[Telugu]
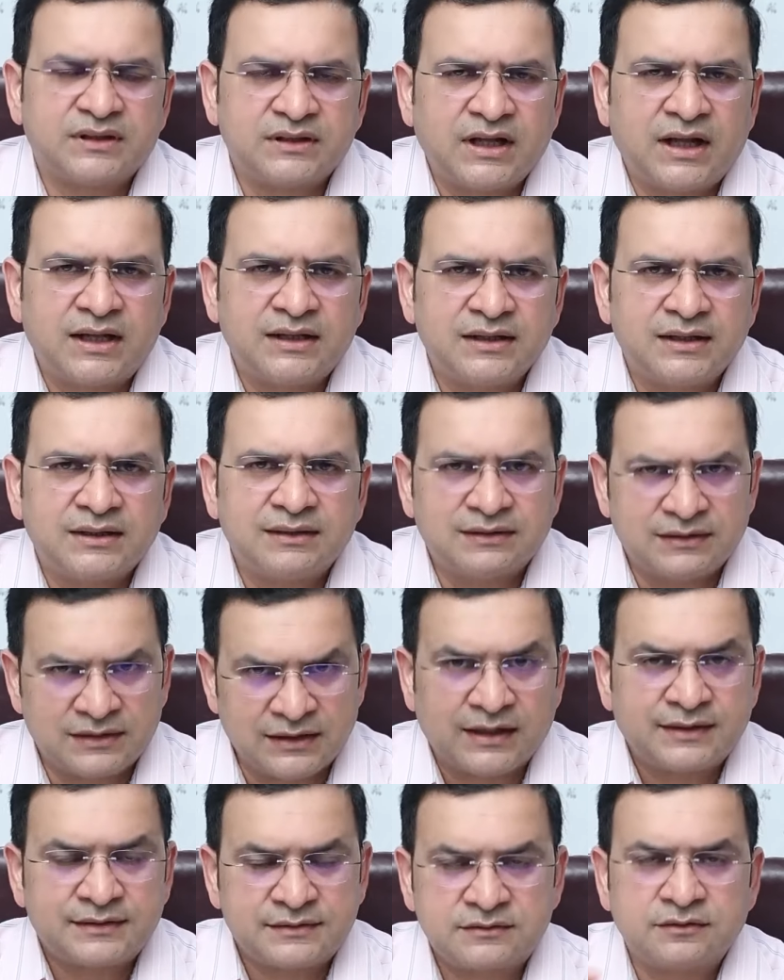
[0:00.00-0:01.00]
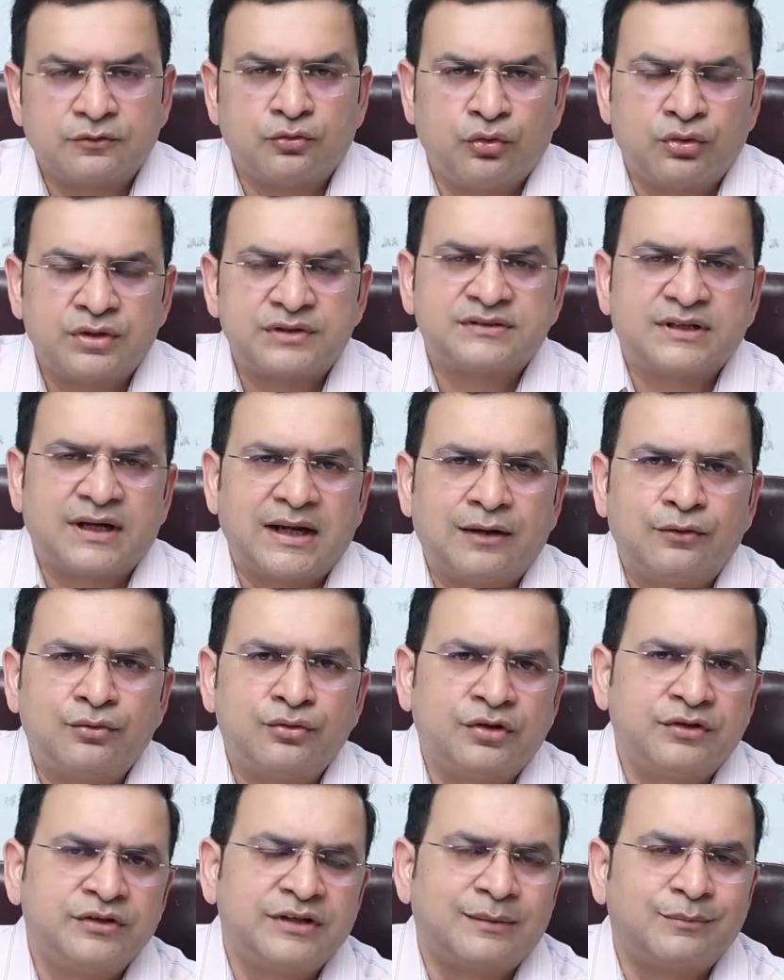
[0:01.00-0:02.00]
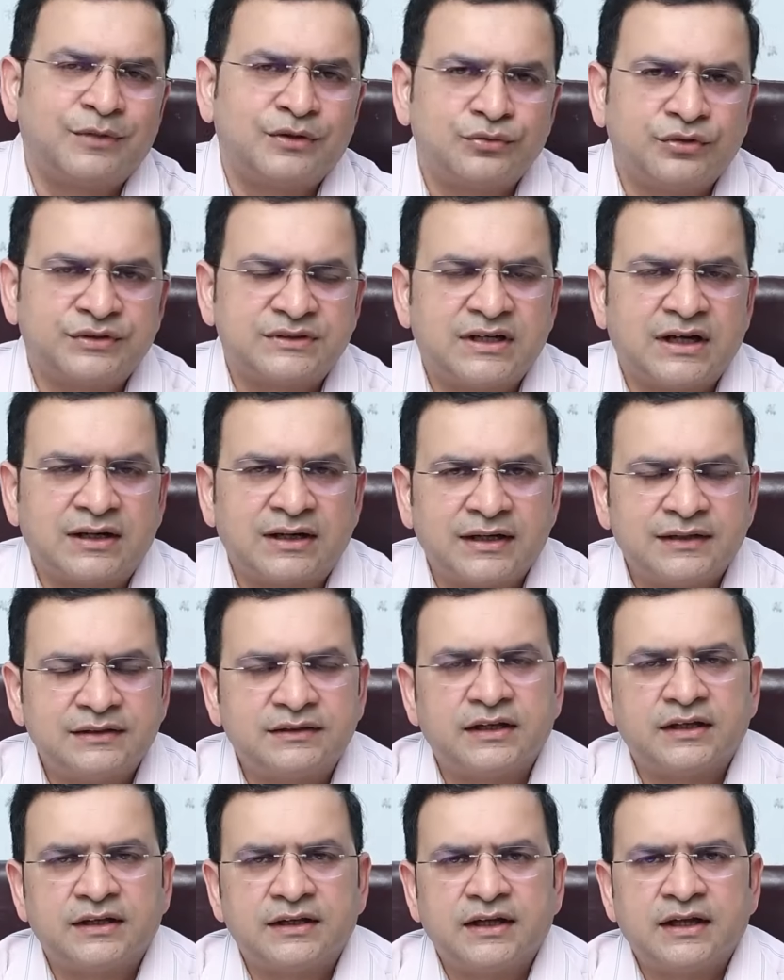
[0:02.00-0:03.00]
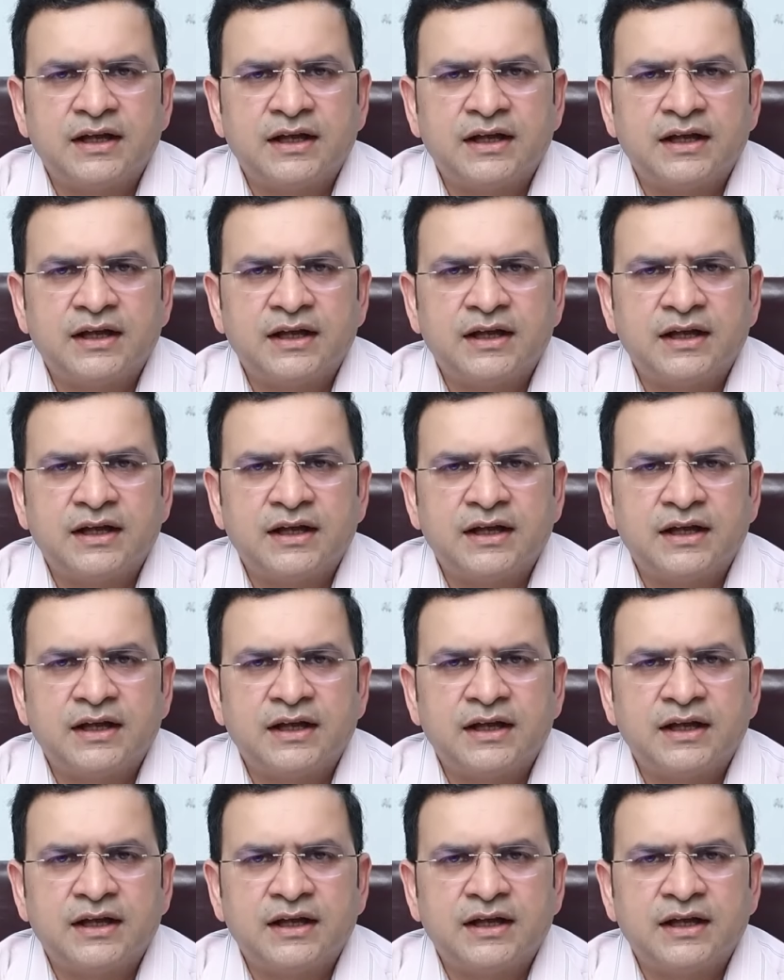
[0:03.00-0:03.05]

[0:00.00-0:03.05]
దాది నెక్స్ట్ కోర్స్ ఎలా ఉంటుంది అని మనం చూసినట్లయితే